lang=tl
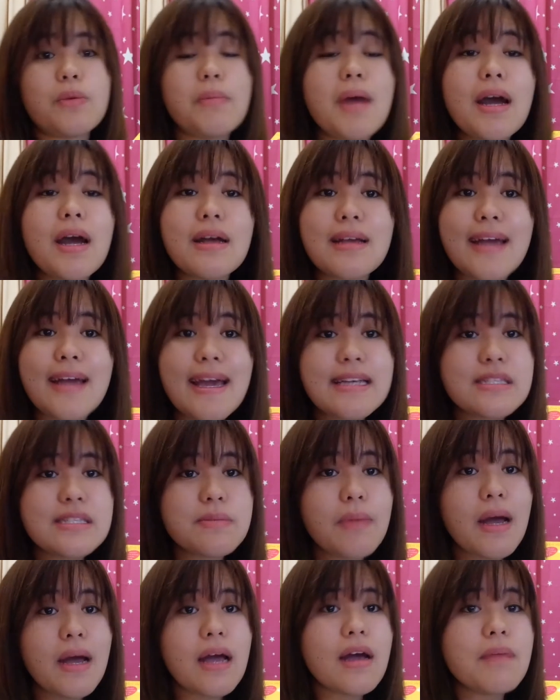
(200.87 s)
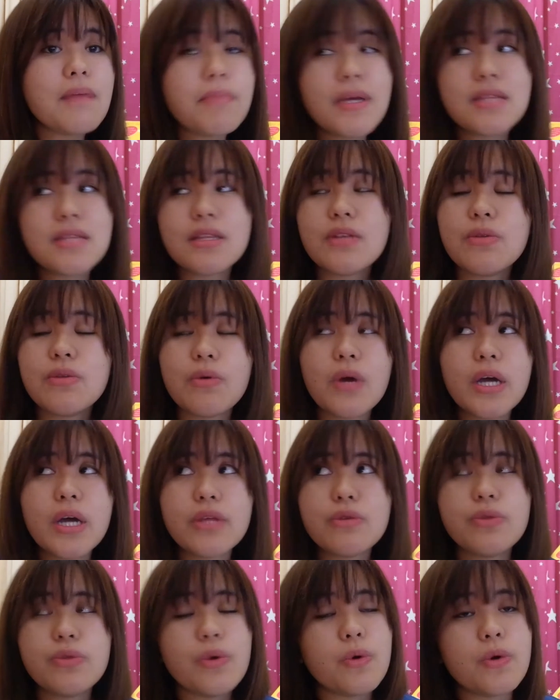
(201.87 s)
Ma- guys, makakapagtanong
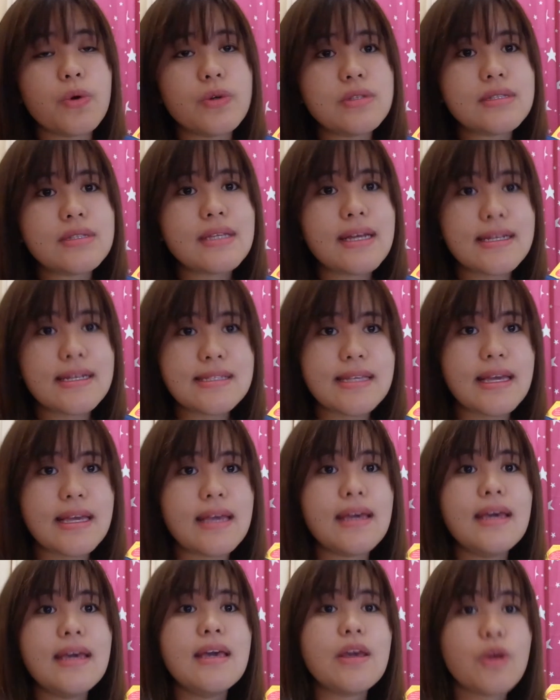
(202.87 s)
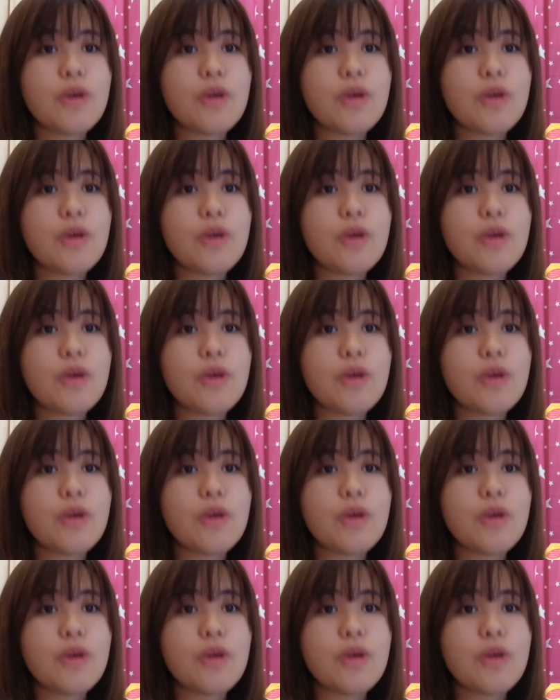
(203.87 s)
kayo doon kasi